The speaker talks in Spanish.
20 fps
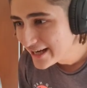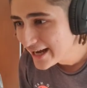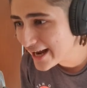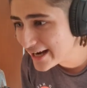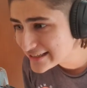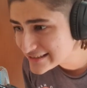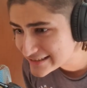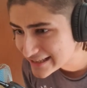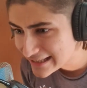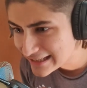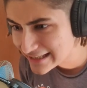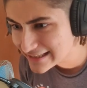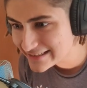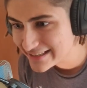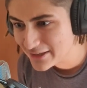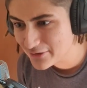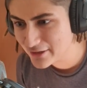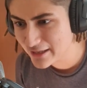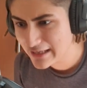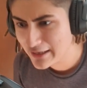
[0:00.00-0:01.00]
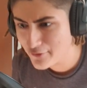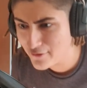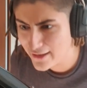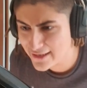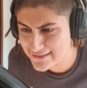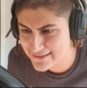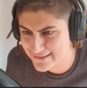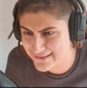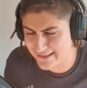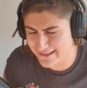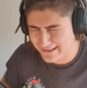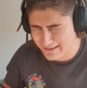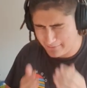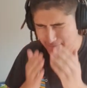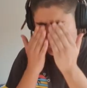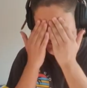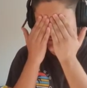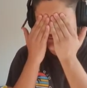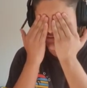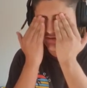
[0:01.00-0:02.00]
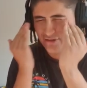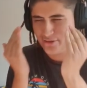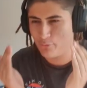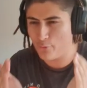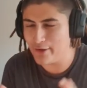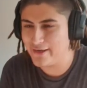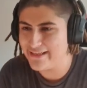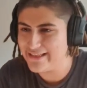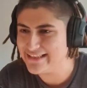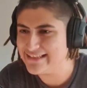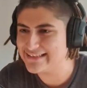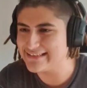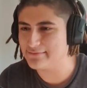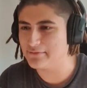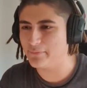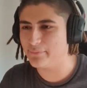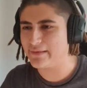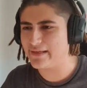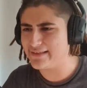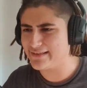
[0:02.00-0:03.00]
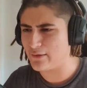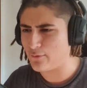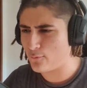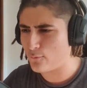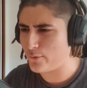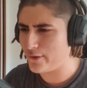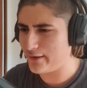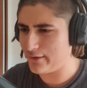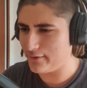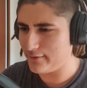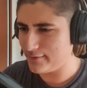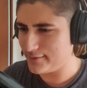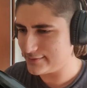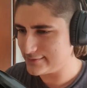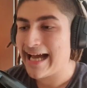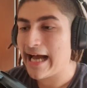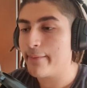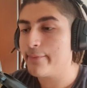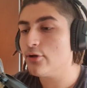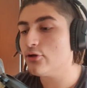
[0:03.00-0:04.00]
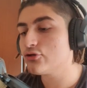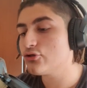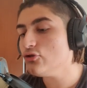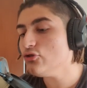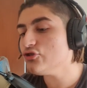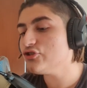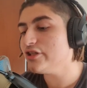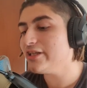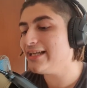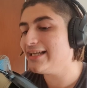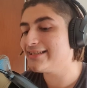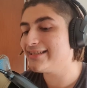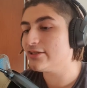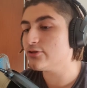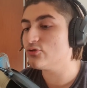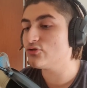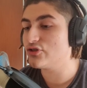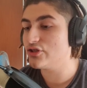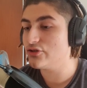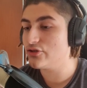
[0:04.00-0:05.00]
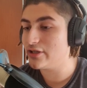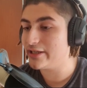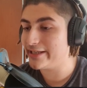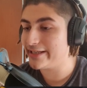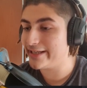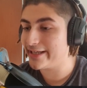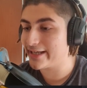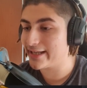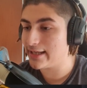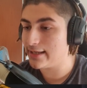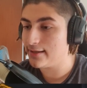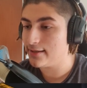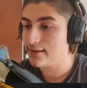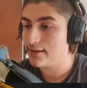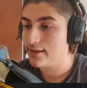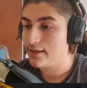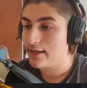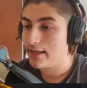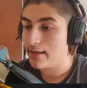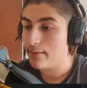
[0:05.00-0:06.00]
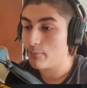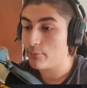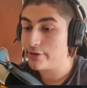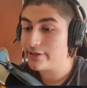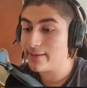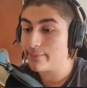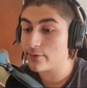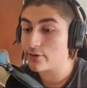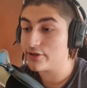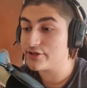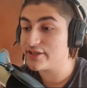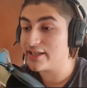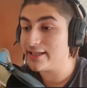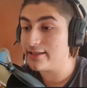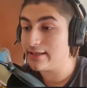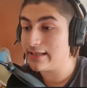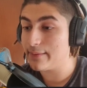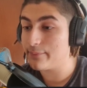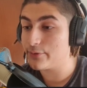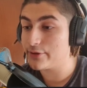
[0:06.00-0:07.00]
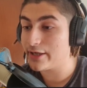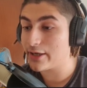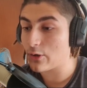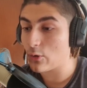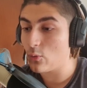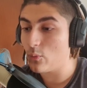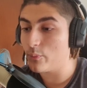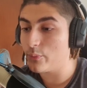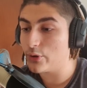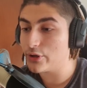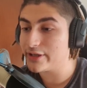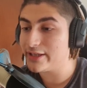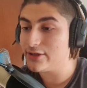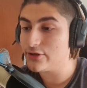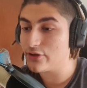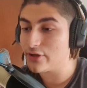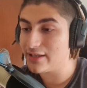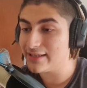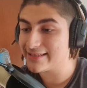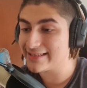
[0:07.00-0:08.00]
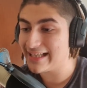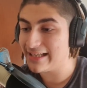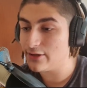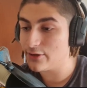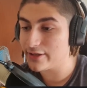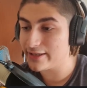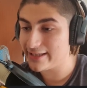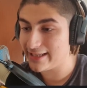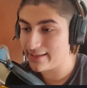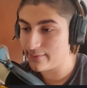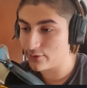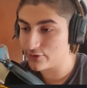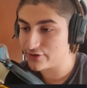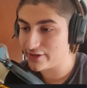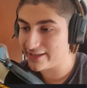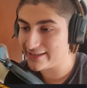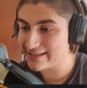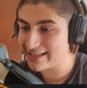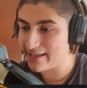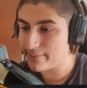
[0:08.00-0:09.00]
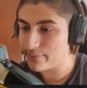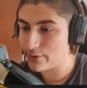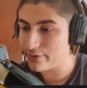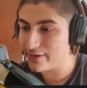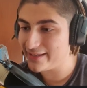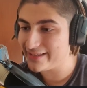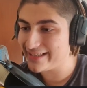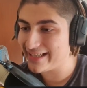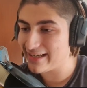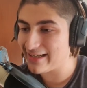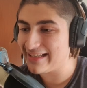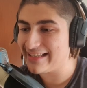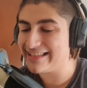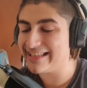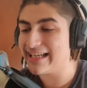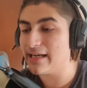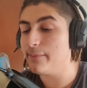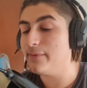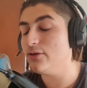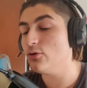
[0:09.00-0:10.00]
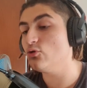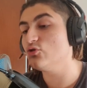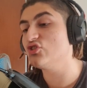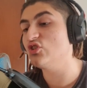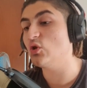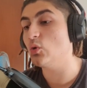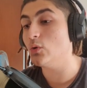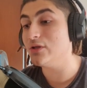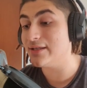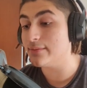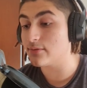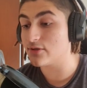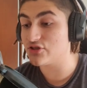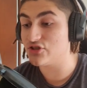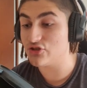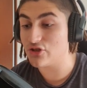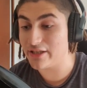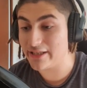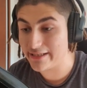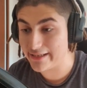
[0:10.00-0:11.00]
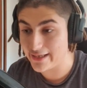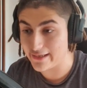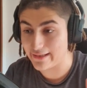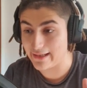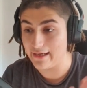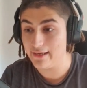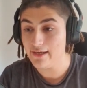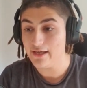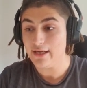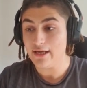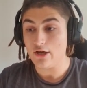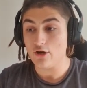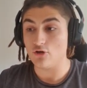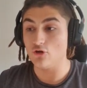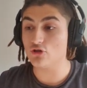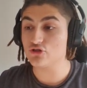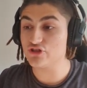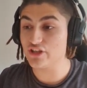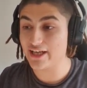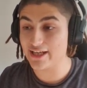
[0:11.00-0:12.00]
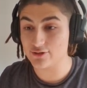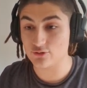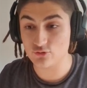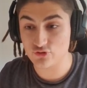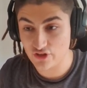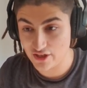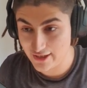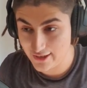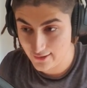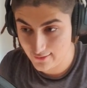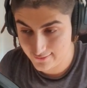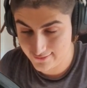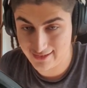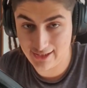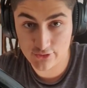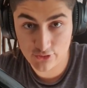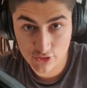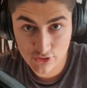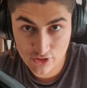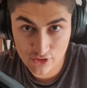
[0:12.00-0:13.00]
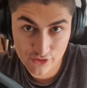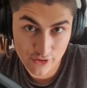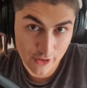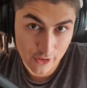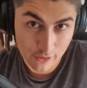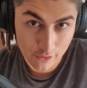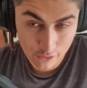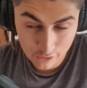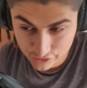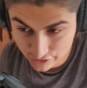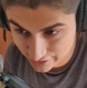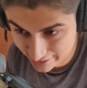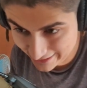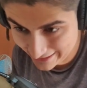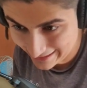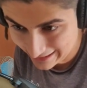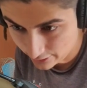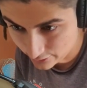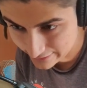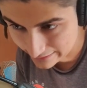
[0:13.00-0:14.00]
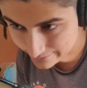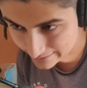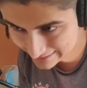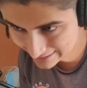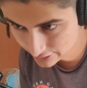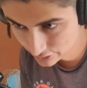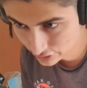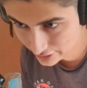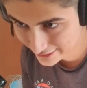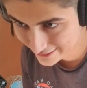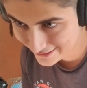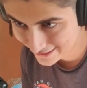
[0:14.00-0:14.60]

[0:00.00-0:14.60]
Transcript: ¡Excelente lo que acabo de hacer, buenísimo, para un este juego. Amigos, yo no sé qué le está sucediendo a la izquierda. Voy a aprovechar y le voy a poner un poquito del saldo que tenemos extra, pero voy a tirar literalmente un 50% a la izquierda. No sé qué sucede, si le soy sincero, no sé qué carajo está pasando con la